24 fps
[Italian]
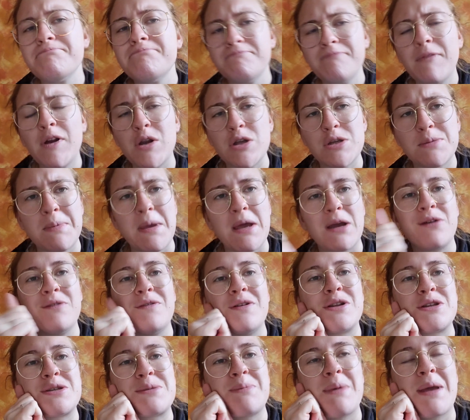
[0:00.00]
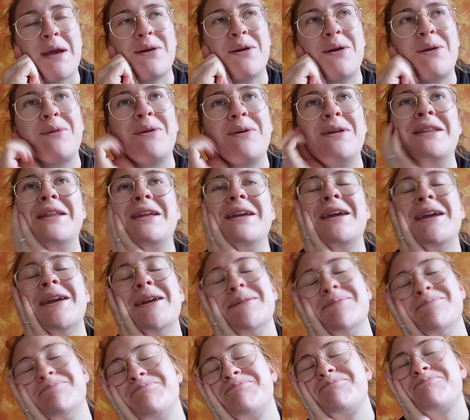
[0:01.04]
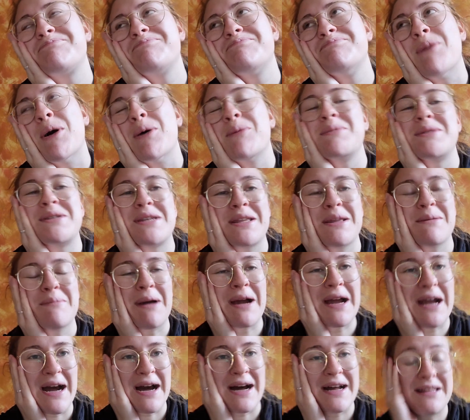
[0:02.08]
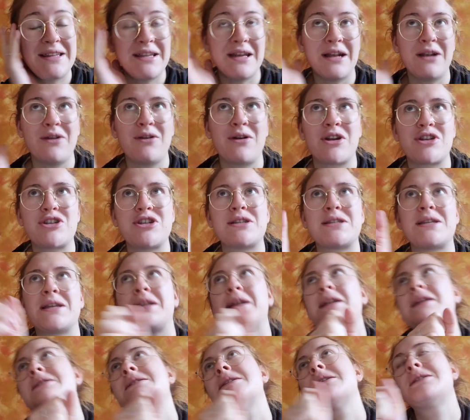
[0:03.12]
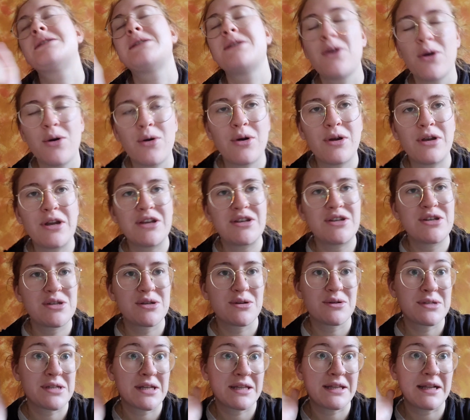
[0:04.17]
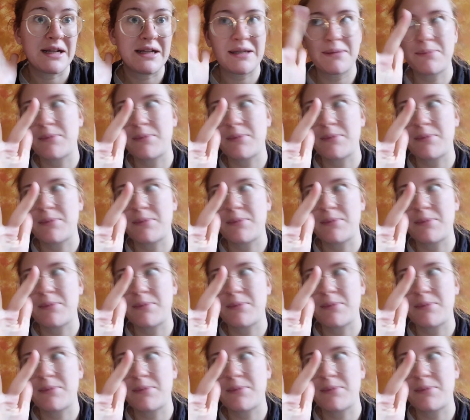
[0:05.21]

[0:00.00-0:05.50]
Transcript: Ve lo spiego, ve lo spiego e quindi boh, mi siete mancati, allora c'è stata la sessione, ci sono stati altri